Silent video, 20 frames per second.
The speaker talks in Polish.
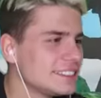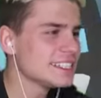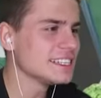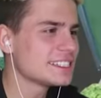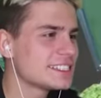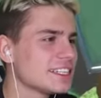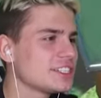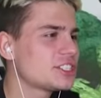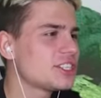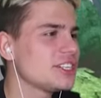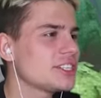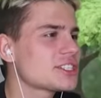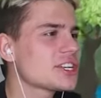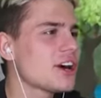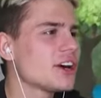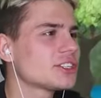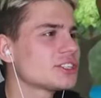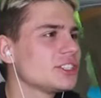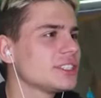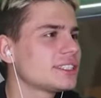Dziesięć, czyli
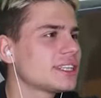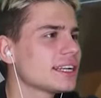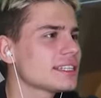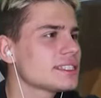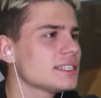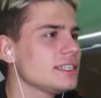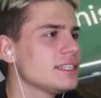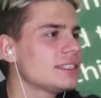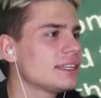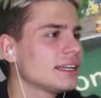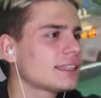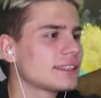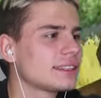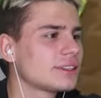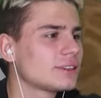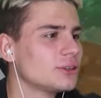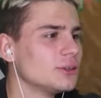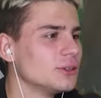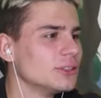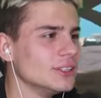co? Czyli teraz idę
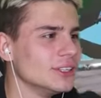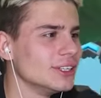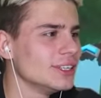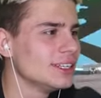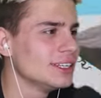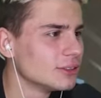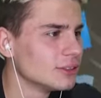tu,